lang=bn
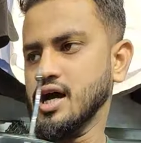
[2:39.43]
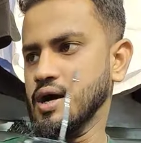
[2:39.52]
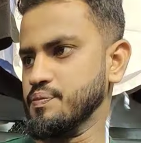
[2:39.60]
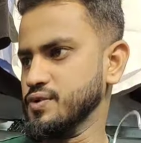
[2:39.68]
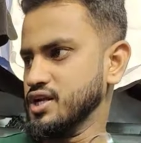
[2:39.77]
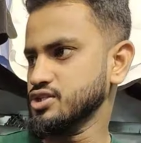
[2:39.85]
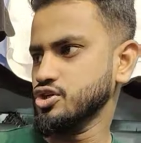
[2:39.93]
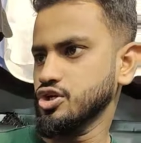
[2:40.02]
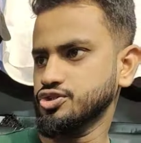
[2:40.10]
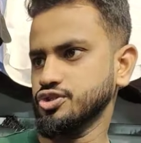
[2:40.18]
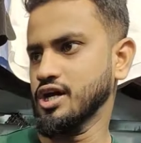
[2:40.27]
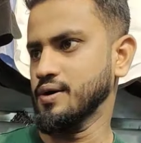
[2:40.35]
আপনারা
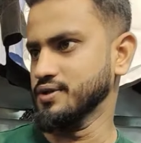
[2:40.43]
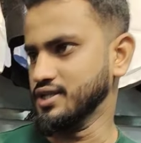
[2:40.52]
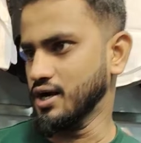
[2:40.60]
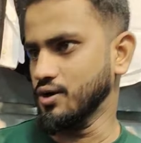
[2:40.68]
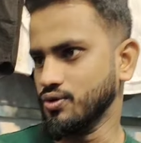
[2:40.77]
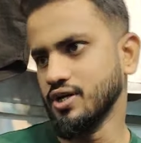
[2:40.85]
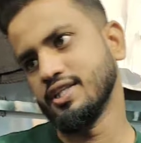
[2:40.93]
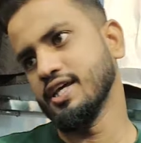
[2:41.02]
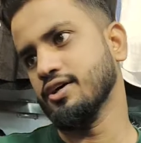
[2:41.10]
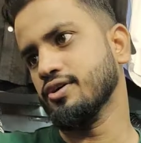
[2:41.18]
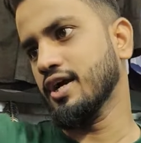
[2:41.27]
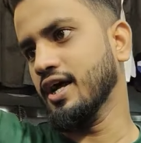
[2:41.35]
সরাসরি আমাদের আউটলেট
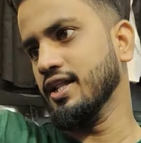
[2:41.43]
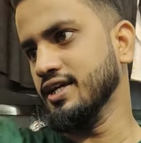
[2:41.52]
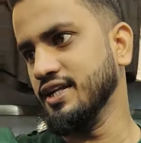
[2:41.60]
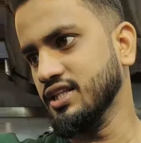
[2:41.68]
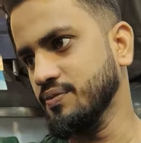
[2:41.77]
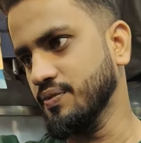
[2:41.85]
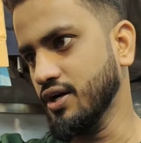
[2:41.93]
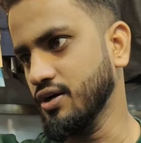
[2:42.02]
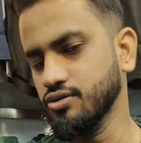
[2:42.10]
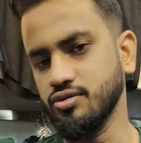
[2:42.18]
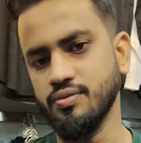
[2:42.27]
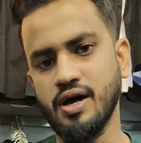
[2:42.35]
থেকে ট্রায়াল দিয়ে নিতে পারেন
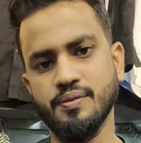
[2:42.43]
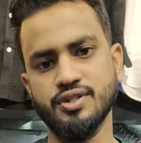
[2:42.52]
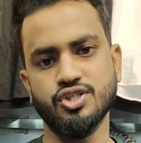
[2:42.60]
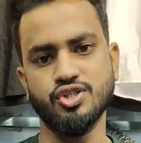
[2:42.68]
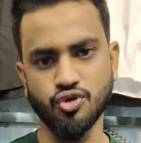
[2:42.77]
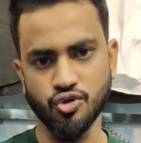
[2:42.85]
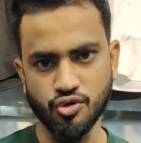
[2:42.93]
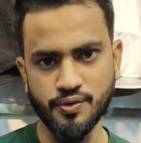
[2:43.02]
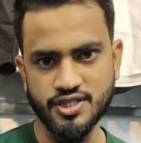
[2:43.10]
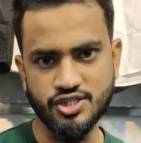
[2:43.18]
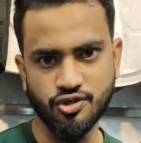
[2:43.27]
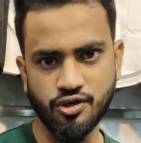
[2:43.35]
অথবা আমাদের শোরুমে
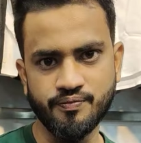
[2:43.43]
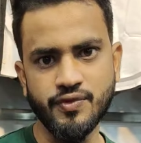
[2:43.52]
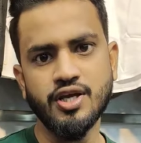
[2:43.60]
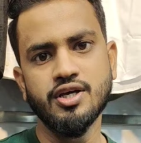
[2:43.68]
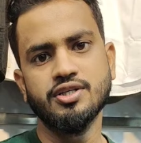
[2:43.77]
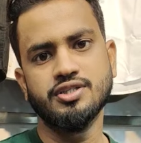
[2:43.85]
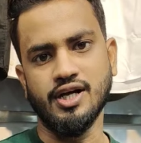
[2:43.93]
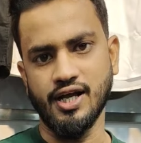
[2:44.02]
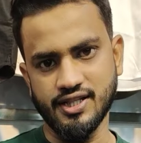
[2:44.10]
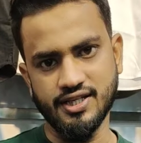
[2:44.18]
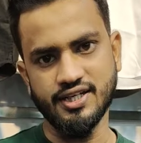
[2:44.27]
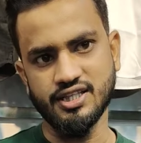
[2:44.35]
এসেও ট্রায়াল
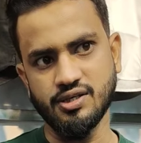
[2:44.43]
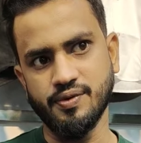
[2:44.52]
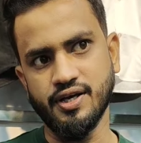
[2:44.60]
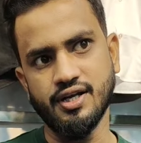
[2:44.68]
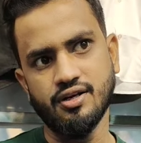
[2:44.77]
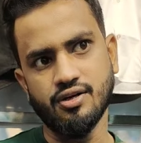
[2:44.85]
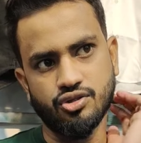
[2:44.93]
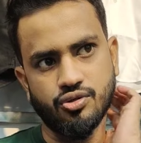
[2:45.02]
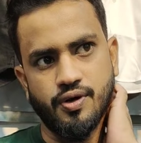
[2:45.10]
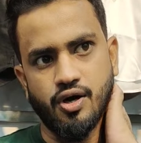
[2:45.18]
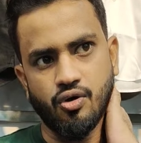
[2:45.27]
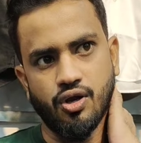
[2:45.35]
দিয়ে নিতে পারেন
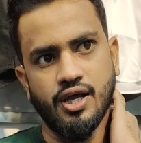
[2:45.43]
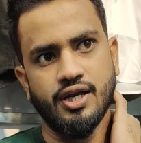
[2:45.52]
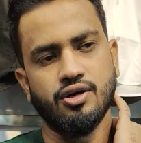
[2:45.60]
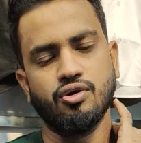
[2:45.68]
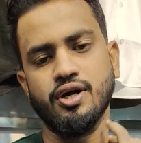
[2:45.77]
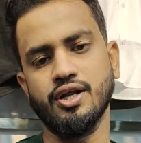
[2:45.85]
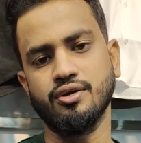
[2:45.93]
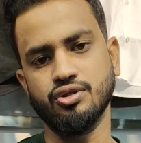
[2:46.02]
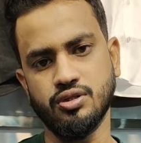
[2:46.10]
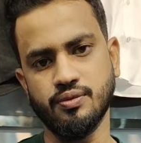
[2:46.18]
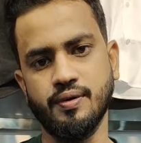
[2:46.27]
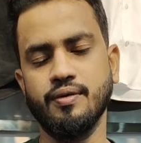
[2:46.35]
অথবা অনলাইনে অর্ডার
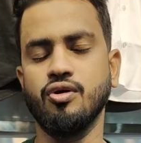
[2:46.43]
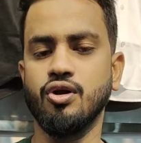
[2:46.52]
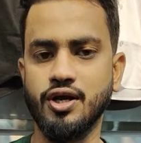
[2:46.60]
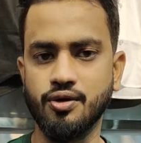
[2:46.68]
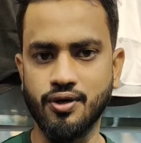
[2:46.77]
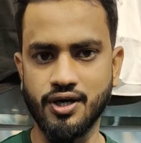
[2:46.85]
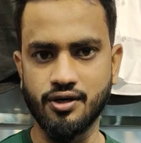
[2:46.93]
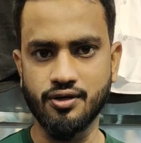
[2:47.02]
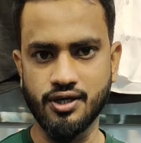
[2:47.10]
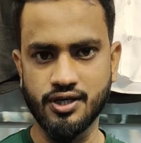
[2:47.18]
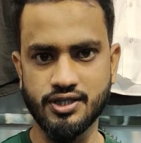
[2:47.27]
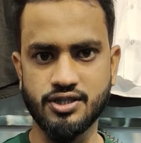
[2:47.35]
করতে পারেন অনলাইনে অর্ডার
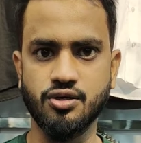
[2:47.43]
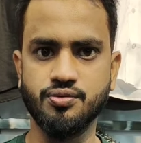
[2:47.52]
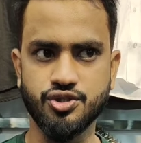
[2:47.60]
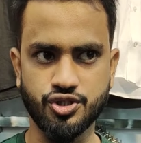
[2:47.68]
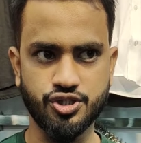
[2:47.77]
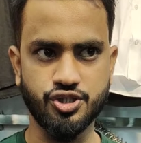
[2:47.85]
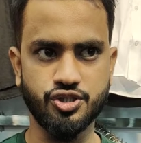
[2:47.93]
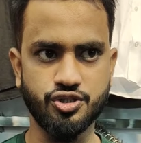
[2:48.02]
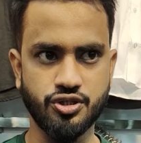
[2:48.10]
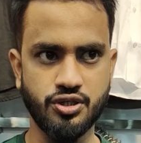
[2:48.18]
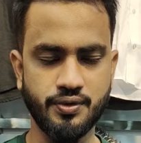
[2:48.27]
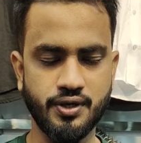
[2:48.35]
করার ক্ষেত্রে অবশ্যই
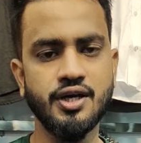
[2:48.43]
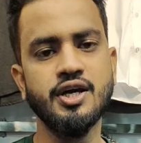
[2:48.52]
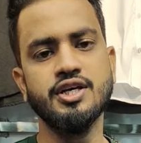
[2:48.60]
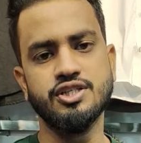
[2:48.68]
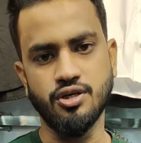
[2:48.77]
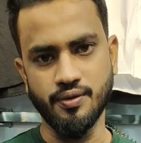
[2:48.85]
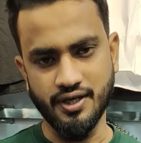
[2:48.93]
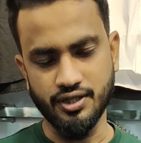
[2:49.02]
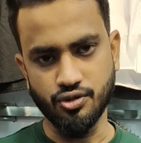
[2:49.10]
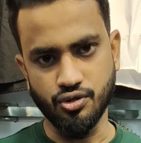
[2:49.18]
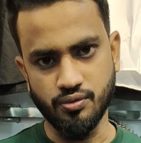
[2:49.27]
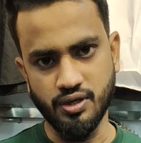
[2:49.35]
স্ক্রিনশট দিবেন সবাইকে
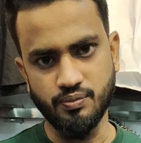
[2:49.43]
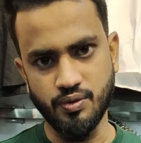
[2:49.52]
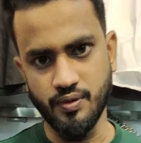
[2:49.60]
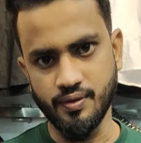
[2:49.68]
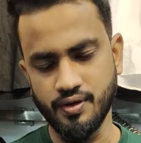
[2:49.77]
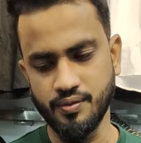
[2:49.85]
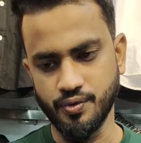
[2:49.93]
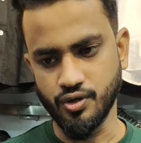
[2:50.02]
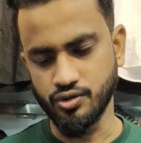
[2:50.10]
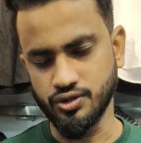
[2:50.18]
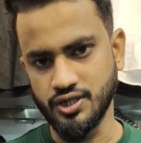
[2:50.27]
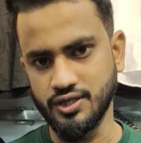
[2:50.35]
ধন্যবাদ বিওর পক্ষ
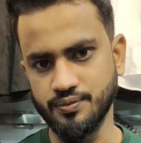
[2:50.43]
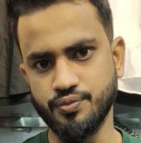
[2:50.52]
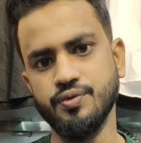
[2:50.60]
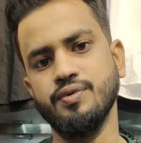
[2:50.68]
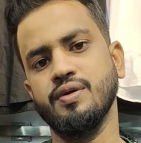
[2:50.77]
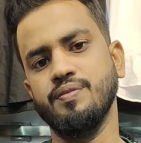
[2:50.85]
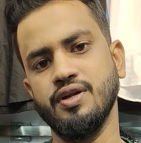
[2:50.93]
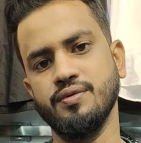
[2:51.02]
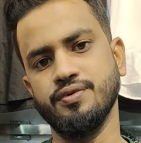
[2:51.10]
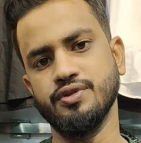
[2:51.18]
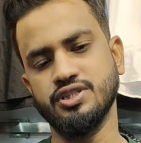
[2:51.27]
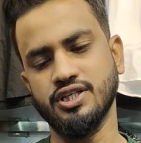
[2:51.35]
থেকে বিওর
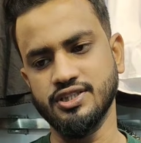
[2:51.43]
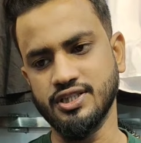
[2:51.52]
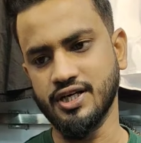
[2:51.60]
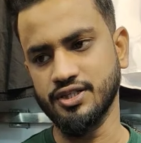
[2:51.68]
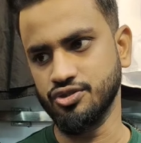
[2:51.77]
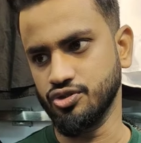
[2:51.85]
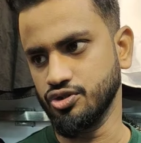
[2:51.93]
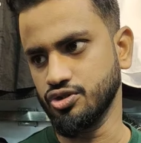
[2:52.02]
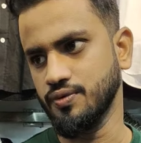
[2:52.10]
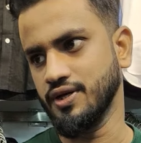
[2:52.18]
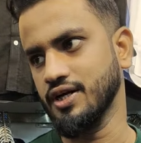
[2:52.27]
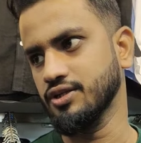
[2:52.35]
সাথে থাকার জন্য
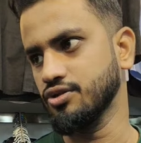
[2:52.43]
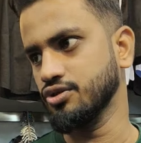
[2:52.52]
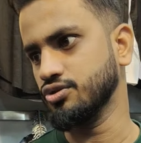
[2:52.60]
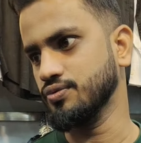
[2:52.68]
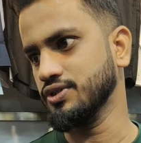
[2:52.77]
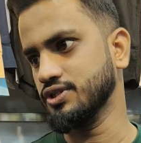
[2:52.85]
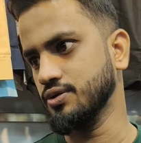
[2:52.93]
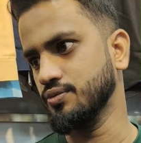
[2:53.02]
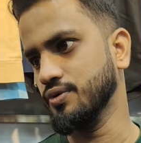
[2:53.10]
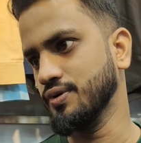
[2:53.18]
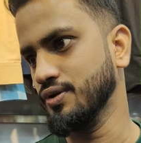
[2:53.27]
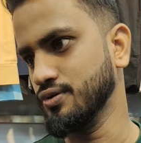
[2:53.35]
সবাইকে আন্তরিক শুভেচ্ছা
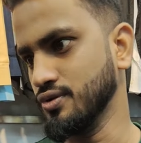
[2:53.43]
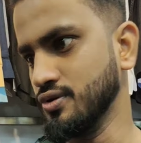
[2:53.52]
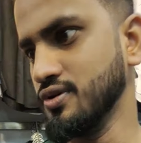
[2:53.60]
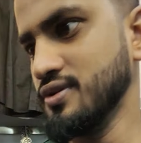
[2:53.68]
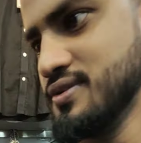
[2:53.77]
অভিনন্দন